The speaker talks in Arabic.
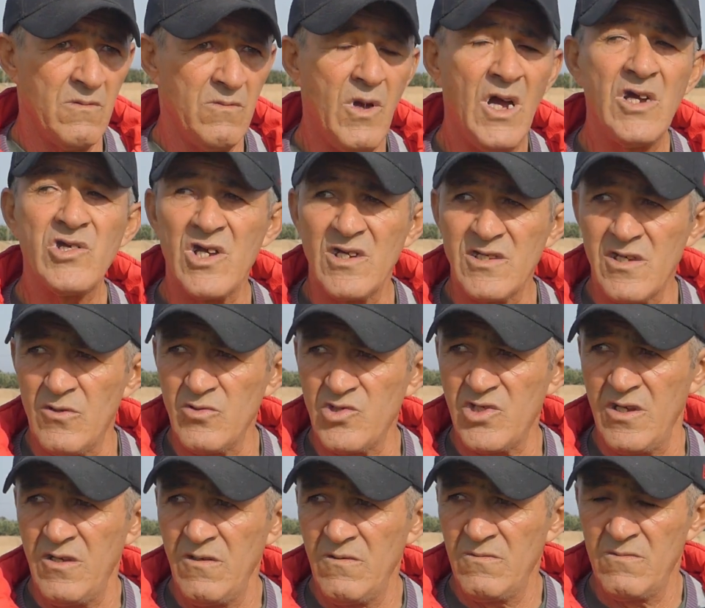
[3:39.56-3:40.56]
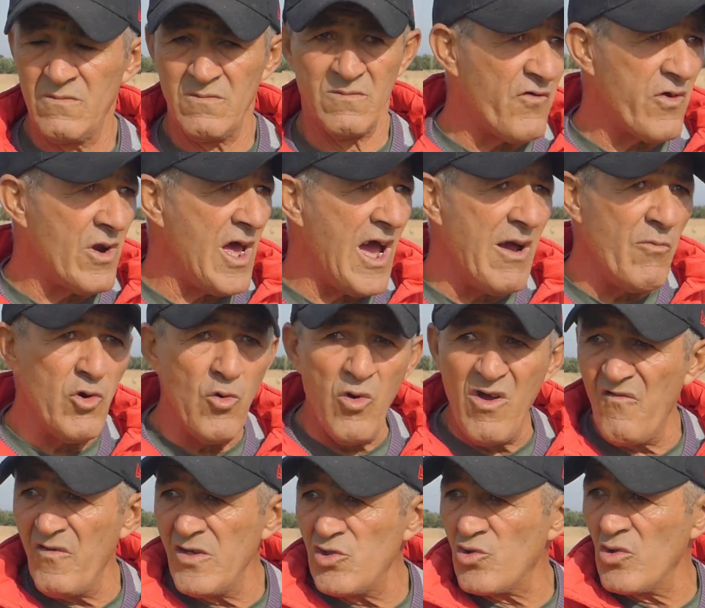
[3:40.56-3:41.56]
ماشي يزرعوا شيء الامن
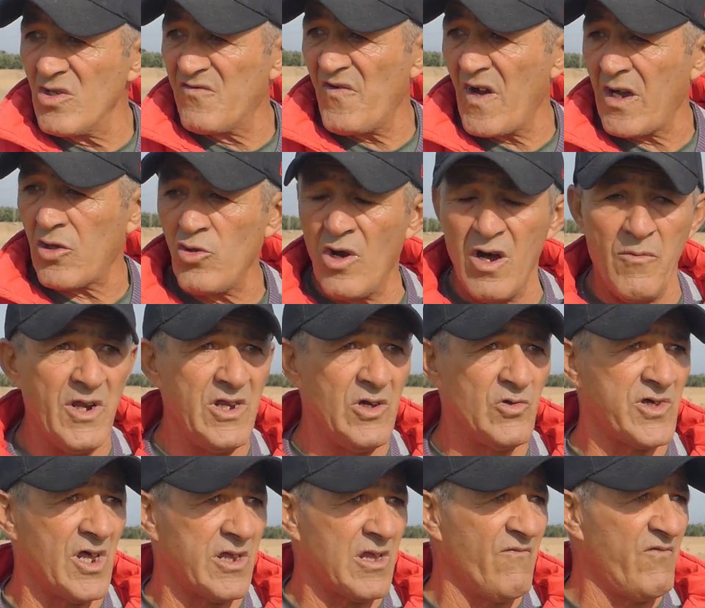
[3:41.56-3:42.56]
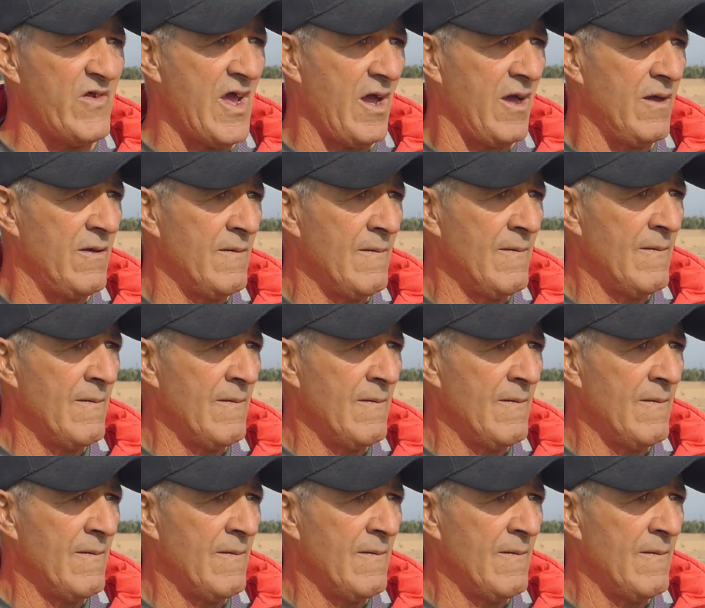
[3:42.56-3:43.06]
ويجوا يتفقدوهم انا وزاره الفلاح